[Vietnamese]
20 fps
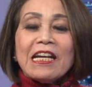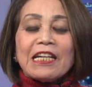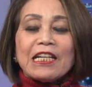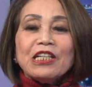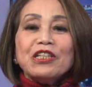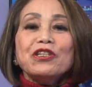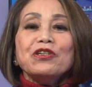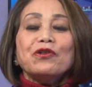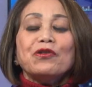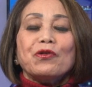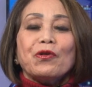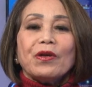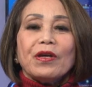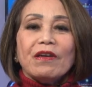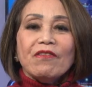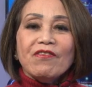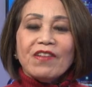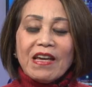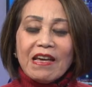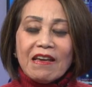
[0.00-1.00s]
kính thưa quý
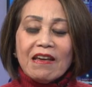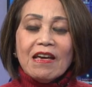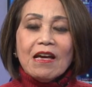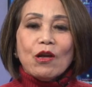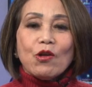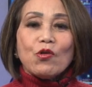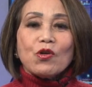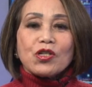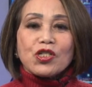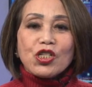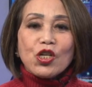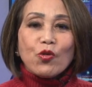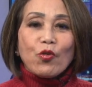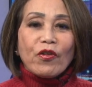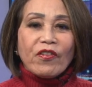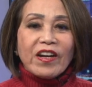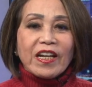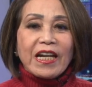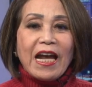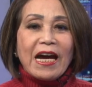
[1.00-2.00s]
vị, luật sư Nguyễn
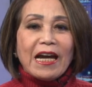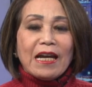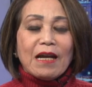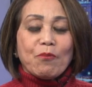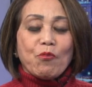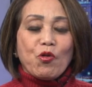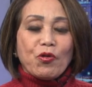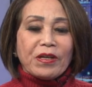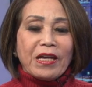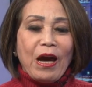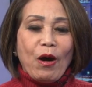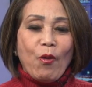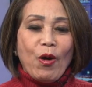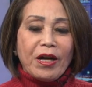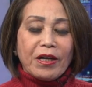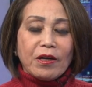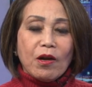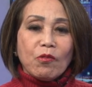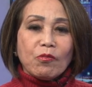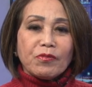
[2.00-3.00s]
Văn Đài là một nhà
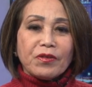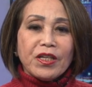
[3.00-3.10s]
hoạt động